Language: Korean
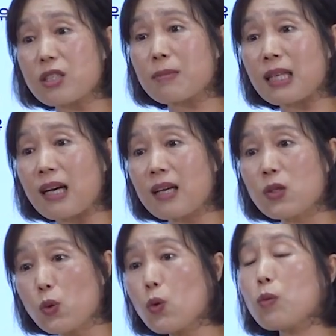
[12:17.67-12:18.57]
것입니다.
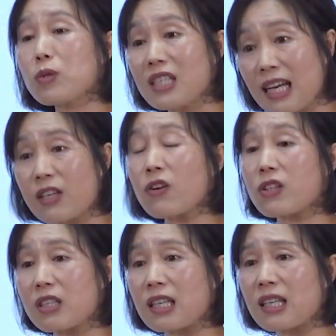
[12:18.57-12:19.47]
통곡물이나 이런
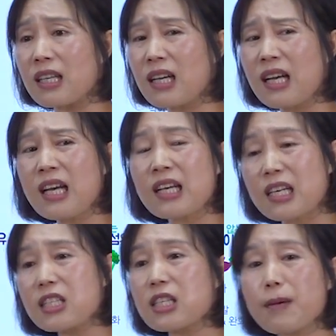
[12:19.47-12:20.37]
것들이.
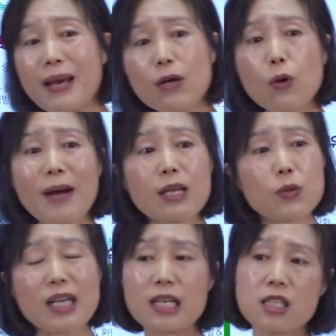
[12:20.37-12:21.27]
그래서 이제
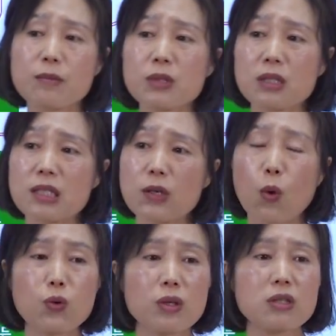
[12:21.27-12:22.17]
매크로바이오틱 하시는 분들은 이
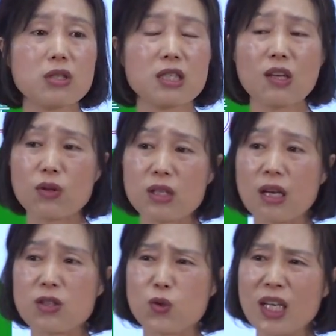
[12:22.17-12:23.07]
곡류를 드실 때 어떻게
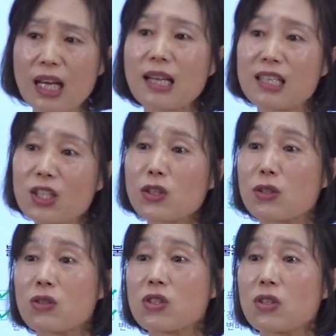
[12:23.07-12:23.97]
해요? 죄다 다
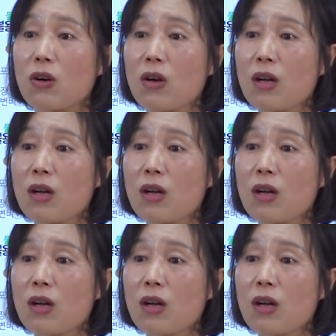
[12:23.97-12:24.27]
익혀서 드시죠.